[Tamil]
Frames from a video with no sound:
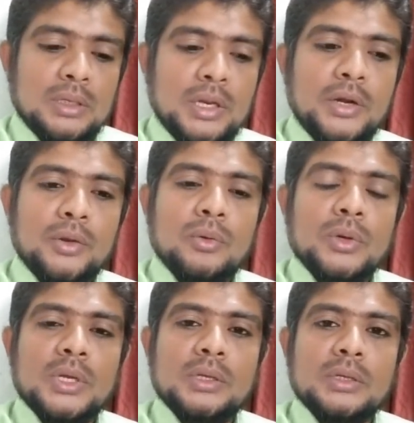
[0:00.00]

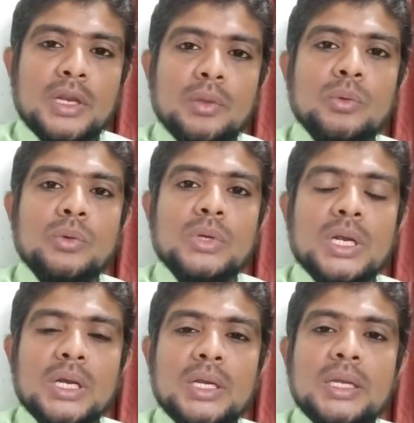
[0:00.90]
நன்றியோட நினைவு
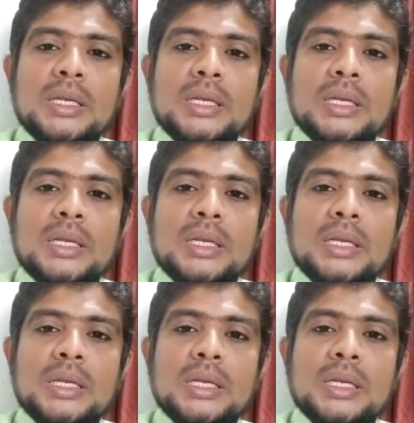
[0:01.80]
கூறுறாங்க